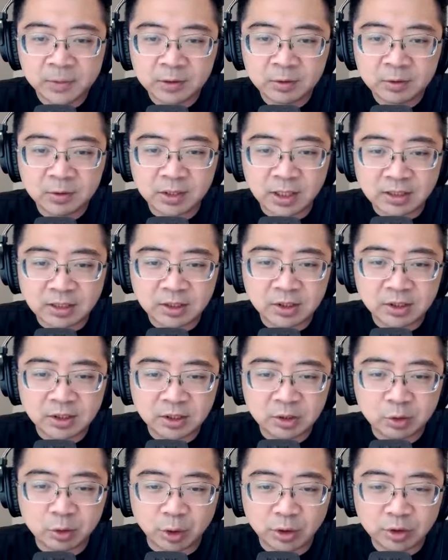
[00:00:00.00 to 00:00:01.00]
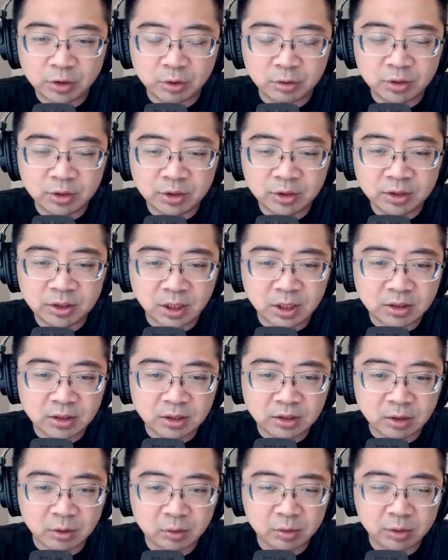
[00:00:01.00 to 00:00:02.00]
所以它这个其实全球已经下
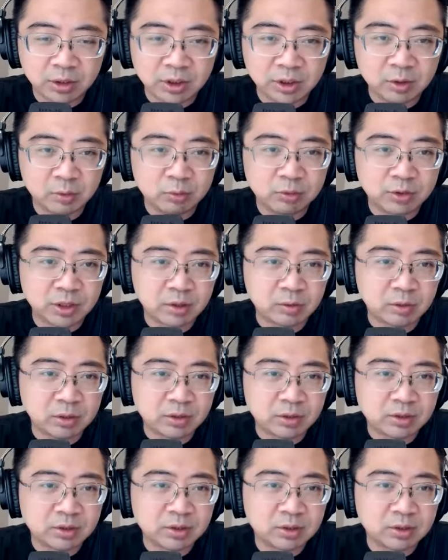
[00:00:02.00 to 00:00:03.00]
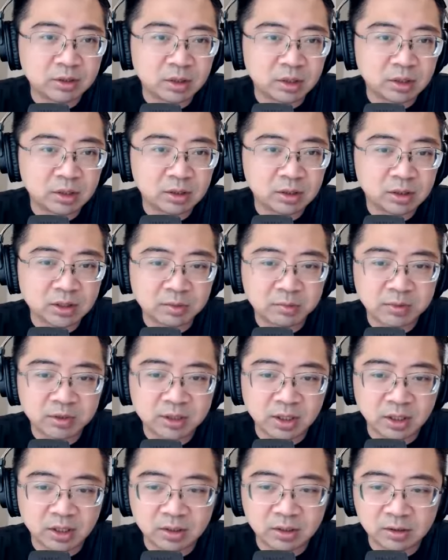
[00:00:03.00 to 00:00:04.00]
载超过一亿五千万次啊，他这边
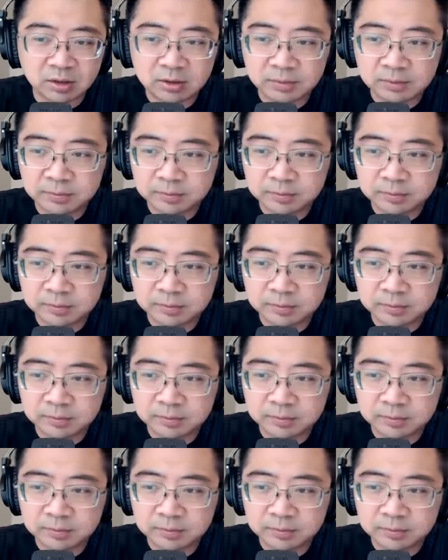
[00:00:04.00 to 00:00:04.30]
讲。